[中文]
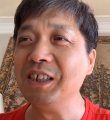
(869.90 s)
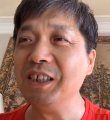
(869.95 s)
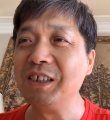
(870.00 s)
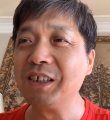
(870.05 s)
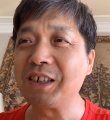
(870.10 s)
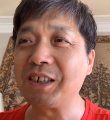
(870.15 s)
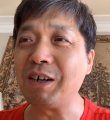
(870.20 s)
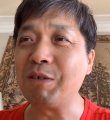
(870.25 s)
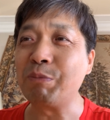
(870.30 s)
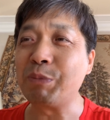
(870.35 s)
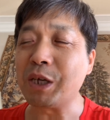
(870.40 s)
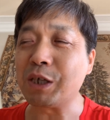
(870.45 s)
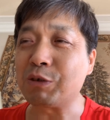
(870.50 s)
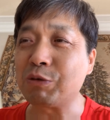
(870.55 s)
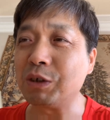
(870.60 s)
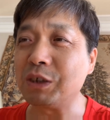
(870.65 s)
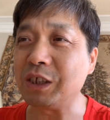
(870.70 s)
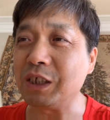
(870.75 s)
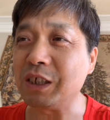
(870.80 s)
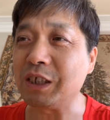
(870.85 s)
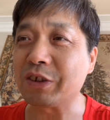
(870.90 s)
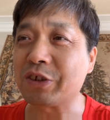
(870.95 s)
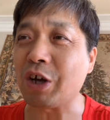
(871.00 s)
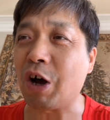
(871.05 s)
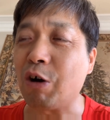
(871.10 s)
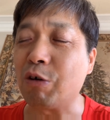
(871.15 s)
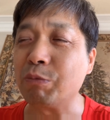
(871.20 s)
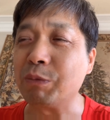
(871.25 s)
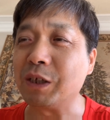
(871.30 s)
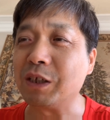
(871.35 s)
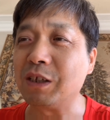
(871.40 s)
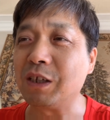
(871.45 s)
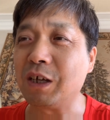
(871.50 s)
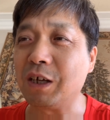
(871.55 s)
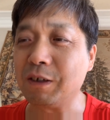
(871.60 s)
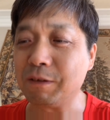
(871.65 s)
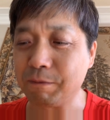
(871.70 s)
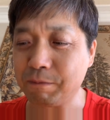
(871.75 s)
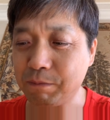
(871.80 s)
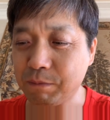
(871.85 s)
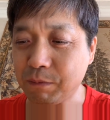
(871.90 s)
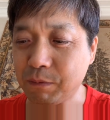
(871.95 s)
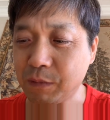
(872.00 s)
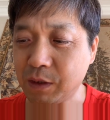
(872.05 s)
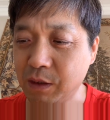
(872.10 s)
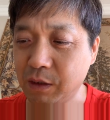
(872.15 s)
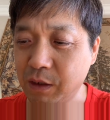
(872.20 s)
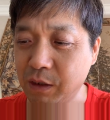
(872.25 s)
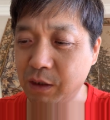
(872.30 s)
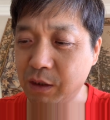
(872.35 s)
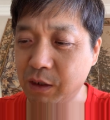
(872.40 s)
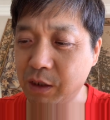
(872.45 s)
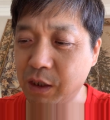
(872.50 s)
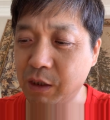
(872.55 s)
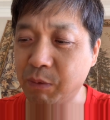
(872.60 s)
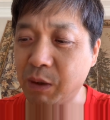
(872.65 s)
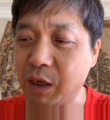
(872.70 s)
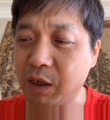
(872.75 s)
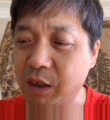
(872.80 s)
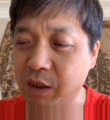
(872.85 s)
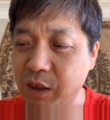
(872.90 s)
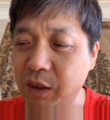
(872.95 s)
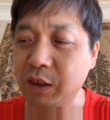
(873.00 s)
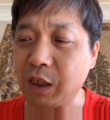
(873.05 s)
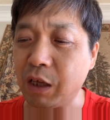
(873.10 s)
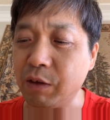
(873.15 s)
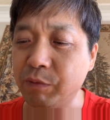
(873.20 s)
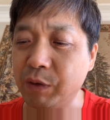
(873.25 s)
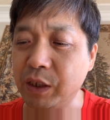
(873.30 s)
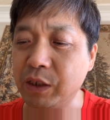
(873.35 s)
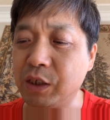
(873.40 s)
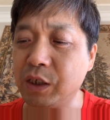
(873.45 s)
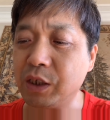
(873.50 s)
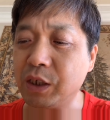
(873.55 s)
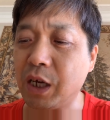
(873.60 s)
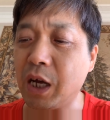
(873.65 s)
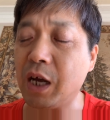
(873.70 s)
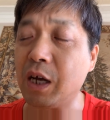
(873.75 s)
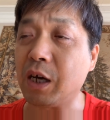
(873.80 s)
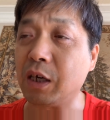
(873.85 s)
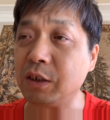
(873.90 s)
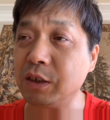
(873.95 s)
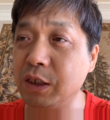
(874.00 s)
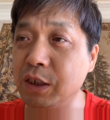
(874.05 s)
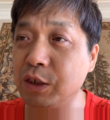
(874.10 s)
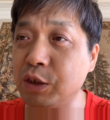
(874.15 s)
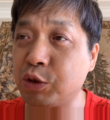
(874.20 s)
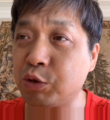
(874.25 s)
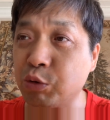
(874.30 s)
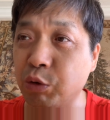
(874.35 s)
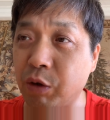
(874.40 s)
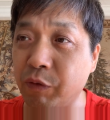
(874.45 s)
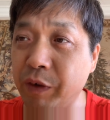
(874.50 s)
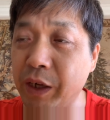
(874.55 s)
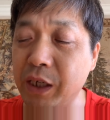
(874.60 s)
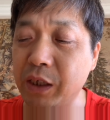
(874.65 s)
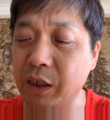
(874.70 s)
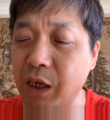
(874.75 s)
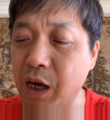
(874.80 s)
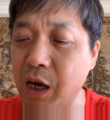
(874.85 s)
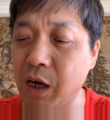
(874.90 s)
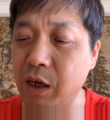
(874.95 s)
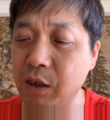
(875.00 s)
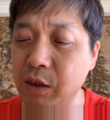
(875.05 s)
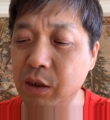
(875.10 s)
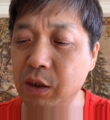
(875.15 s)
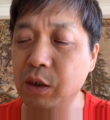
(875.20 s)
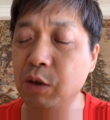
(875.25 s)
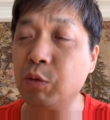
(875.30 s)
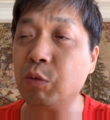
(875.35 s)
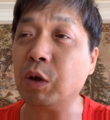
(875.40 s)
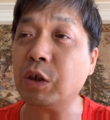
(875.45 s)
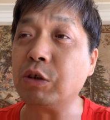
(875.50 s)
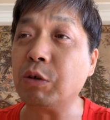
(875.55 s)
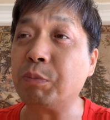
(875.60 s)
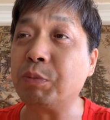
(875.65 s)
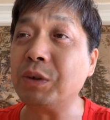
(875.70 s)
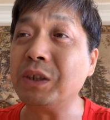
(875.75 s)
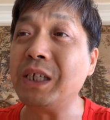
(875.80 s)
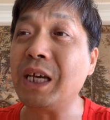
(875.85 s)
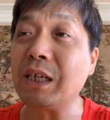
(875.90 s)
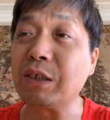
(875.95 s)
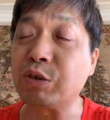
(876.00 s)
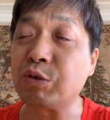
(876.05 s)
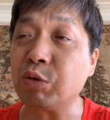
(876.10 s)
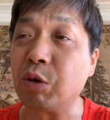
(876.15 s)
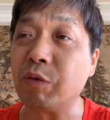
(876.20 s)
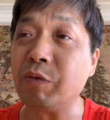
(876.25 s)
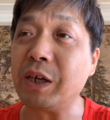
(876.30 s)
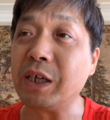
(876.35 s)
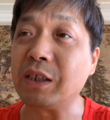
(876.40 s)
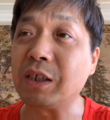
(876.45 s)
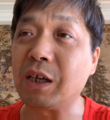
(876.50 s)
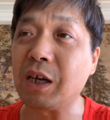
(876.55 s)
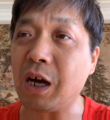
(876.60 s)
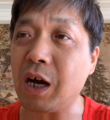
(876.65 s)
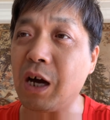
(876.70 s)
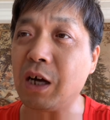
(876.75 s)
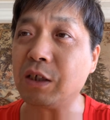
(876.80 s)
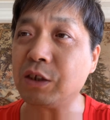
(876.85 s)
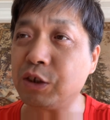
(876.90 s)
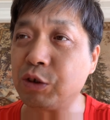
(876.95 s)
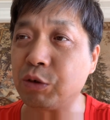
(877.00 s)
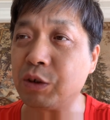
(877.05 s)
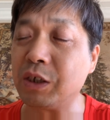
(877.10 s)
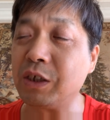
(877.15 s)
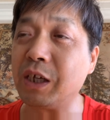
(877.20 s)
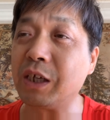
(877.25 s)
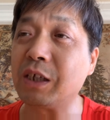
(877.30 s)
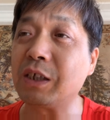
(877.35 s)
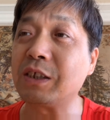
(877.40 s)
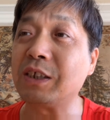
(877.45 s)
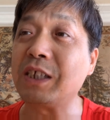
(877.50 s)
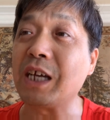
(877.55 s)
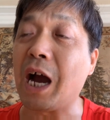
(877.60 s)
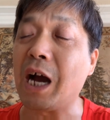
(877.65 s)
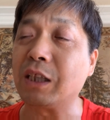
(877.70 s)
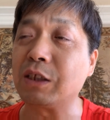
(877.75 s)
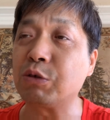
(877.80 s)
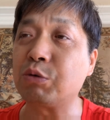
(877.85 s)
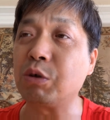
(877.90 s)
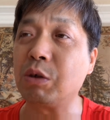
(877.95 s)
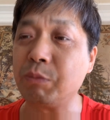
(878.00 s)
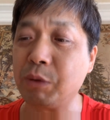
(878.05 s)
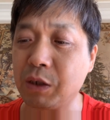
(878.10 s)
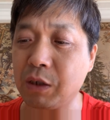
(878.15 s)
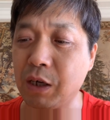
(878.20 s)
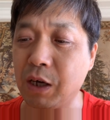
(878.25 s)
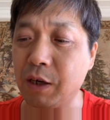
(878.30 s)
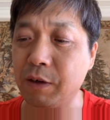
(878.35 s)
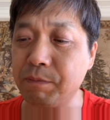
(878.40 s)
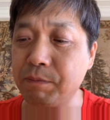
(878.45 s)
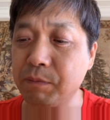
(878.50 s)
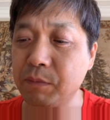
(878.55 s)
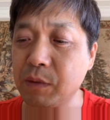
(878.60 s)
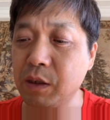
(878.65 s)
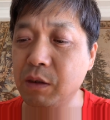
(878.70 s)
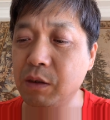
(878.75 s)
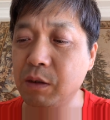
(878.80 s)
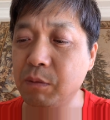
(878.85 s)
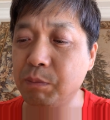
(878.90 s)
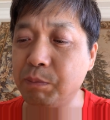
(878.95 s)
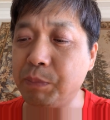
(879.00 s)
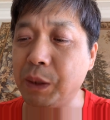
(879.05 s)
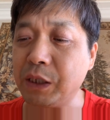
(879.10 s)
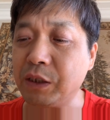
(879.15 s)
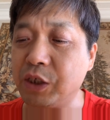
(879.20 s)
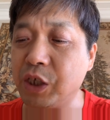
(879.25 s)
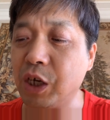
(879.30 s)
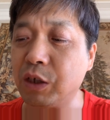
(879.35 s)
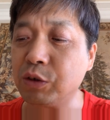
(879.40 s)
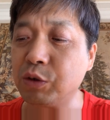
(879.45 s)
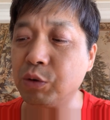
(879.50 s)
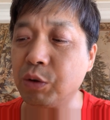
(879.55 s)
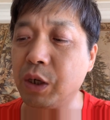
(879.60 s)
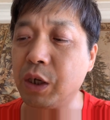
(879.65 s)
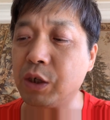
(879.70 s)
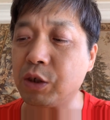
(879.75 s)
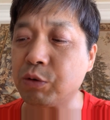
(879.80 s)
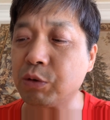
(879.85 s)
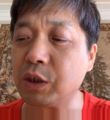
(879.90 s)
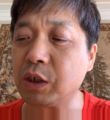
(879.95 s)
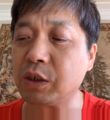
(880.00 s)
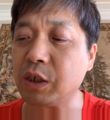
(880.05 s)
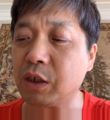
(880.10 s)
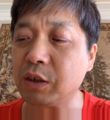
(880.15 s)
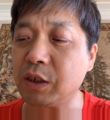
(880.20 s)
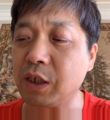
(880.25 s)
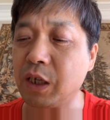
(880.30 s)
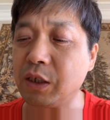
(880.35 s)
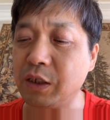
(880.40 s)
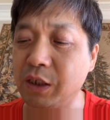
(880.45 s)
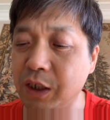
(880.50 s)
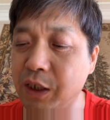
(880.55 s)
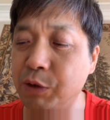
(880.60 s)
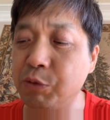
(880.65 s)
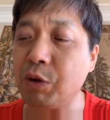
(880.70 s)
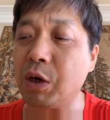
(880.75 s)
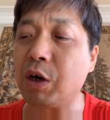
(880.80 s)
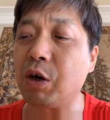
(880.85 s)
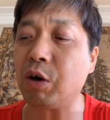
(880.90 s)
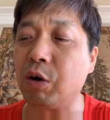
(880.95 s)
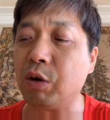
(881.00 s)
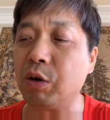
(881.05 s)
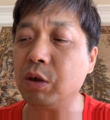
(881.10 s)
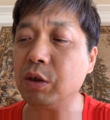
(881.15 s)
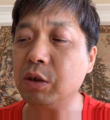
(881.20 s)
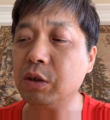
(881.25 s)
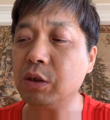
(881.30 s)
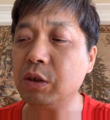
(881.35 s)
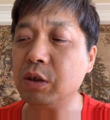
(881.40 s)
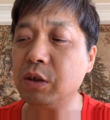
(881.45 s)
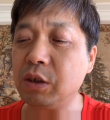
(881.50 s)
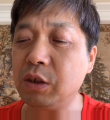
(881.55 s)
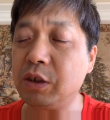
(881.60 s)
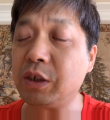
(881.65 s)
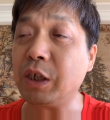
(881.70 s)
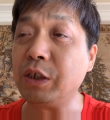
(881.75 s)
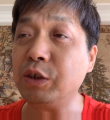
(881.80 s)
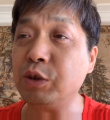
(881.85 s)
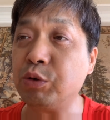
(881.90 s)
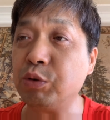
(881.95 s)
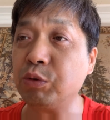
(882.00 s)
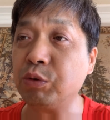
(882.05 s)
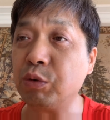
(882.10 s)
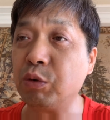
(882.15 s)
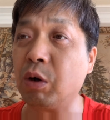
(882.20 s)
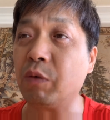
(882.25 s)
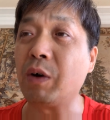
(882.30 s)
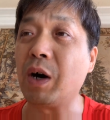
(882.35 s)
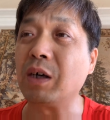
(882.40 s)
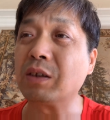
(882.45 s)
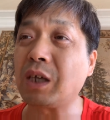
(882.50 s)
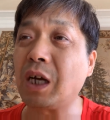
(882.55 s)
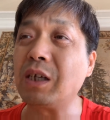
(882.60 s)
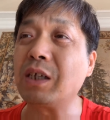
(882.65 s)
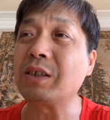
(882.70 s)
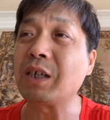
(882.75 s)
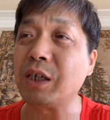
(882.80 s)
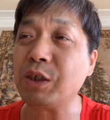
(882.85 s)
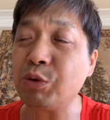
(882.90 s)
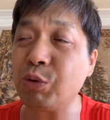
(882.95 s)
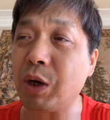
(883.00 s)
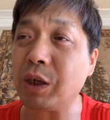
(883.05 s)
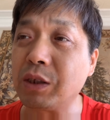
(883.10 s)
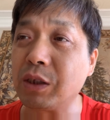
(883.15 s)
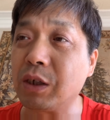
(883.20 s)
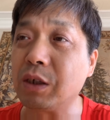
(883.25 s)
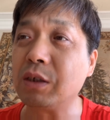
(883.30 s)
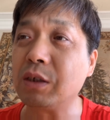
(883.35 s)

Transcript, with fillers: 更别说你一个草民了，是吧？河南卫青安啊，因所谓的啊，我就不念所谓的了啊，就是那个假的罪名啊，被枪决，说他强奸。一个月后，真凶落网，他这才冤呢，